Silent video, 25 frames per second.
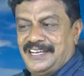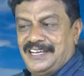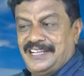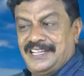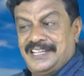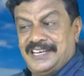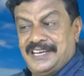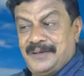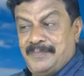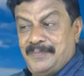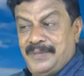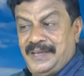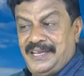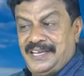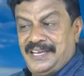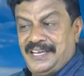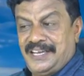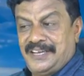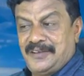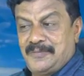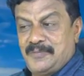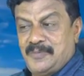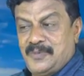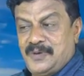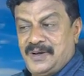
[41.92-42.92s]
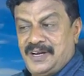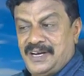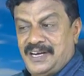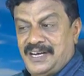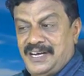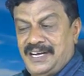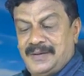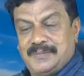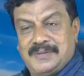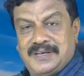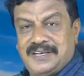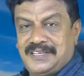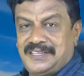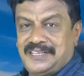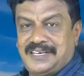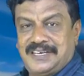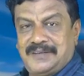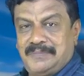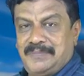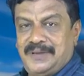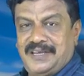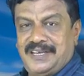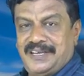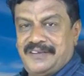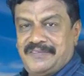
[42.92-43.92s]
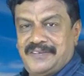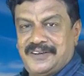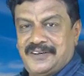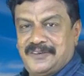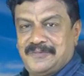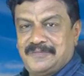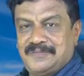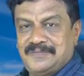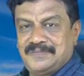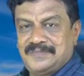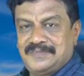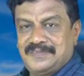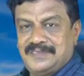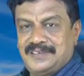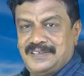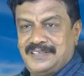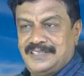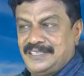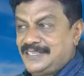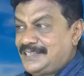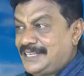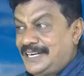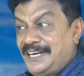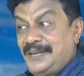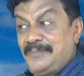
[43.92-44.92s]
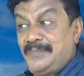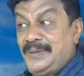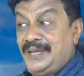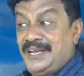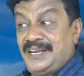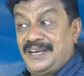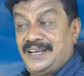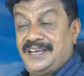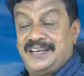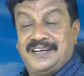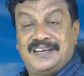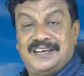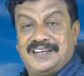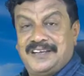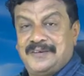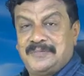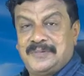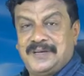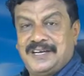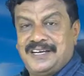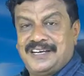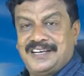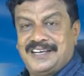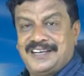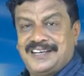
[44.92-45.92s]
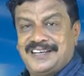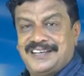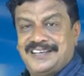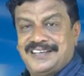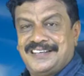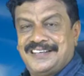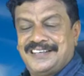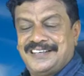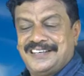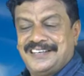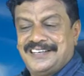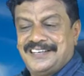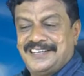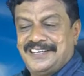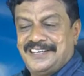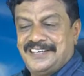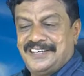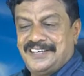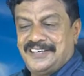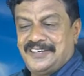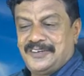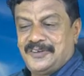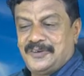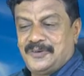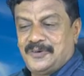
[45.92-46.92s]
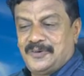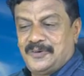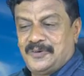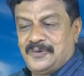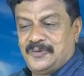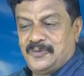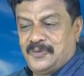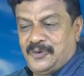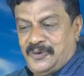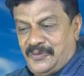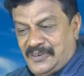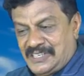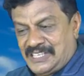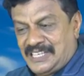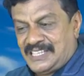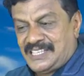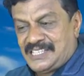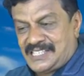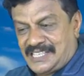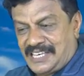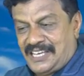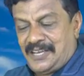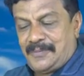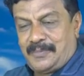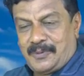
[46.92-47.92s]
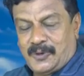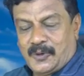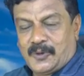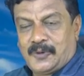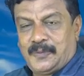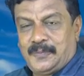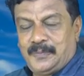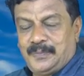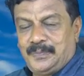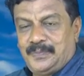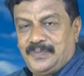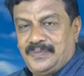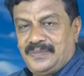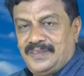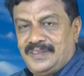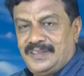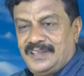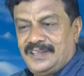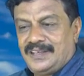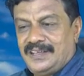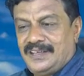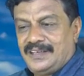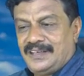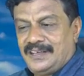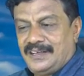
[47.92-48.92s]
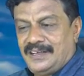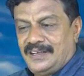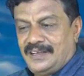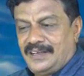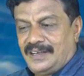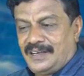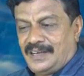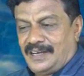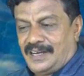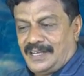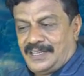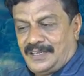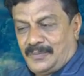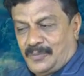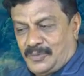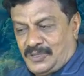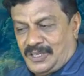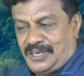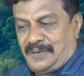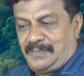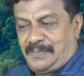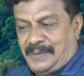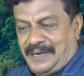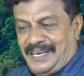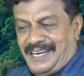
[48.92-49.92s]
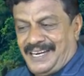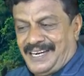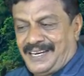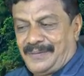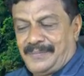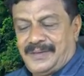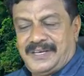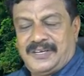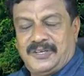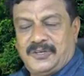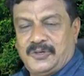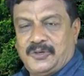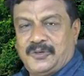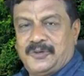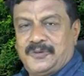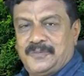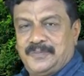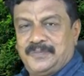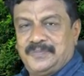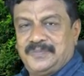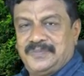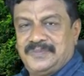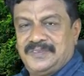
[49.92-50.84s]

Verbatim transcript: இந்த நம்பிக்கைக்கு முன்னாடி நமக்கு தன்னம்பிக்கை வேணும் இந்த தன்னம்பிக்கைனா என்ன அப்படின்னா ஒரு விஷயத்தை செய்ய போகிறோம் அந்த முதல் படியில் நம்ம இருக்கிறோம்